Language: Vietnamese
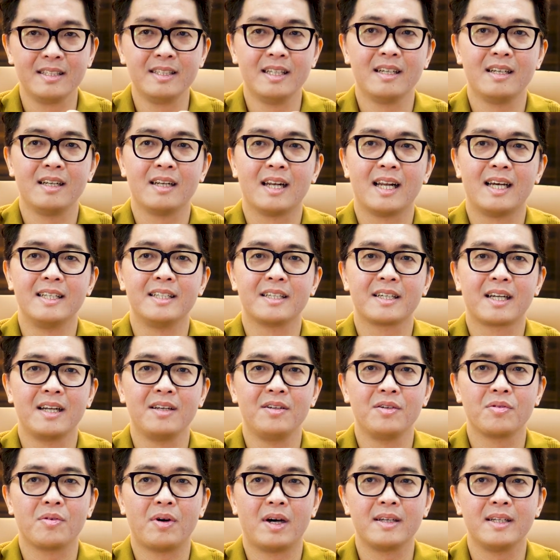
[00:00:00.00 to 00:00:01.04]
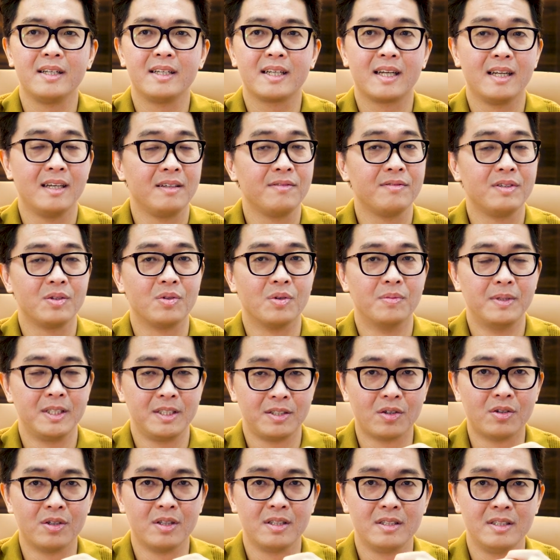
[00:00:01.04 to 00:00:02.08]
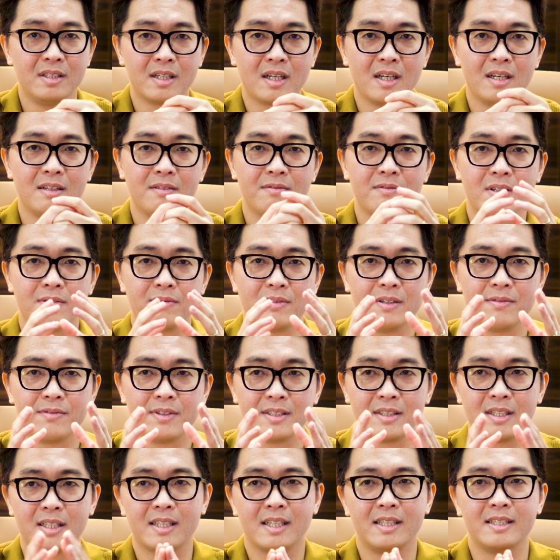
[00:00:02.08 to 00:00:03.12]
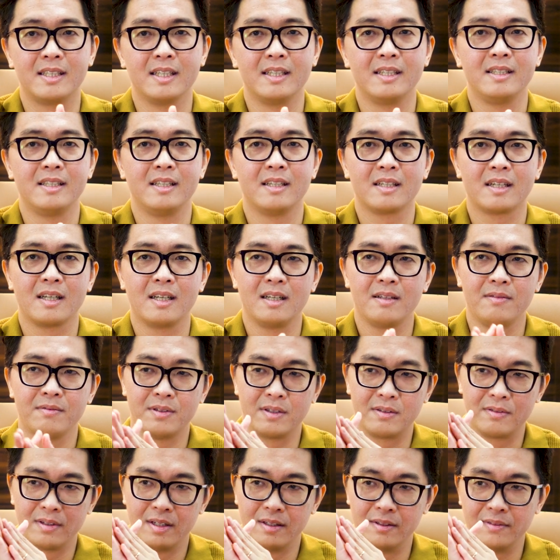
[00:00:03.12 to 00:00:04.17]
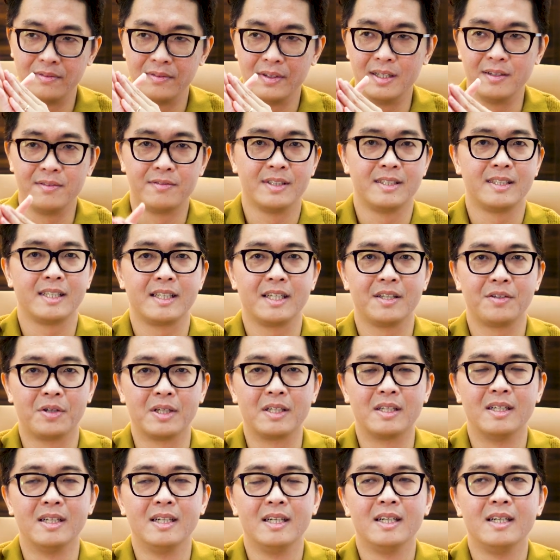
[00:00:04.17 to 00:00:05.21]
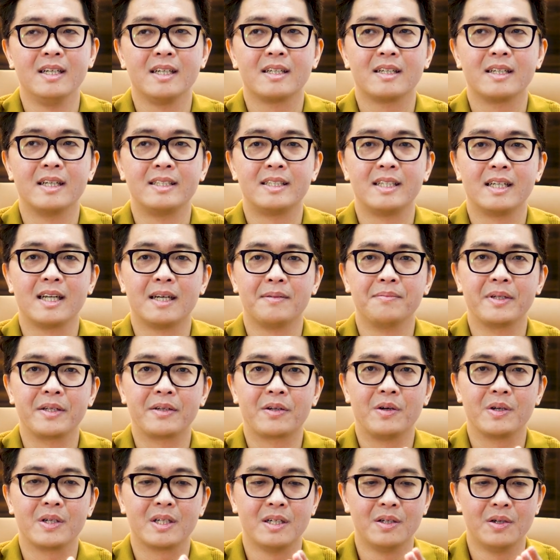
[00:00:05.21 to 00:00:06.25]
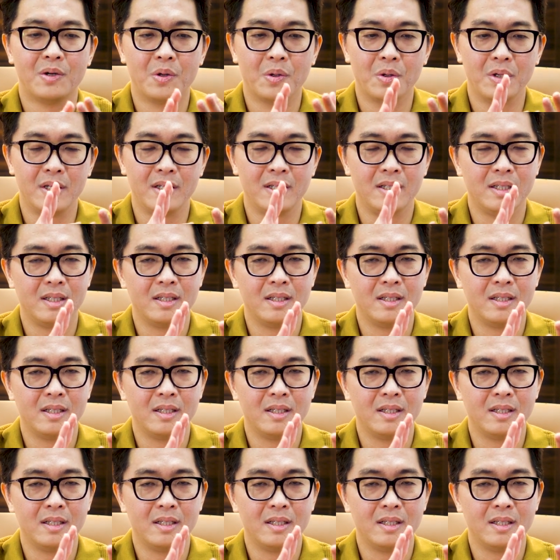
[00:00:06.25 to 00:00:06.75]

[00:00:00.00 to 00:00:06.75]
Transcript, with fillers: Tất nhiên là những cái liên quan đến cái lĩnh vực của mình rồi Những cái lĩnh vực về phân tích tài chính, những cái lĩnh vực về phân tích kỹ thuật Đấy chính là mình có cơ hội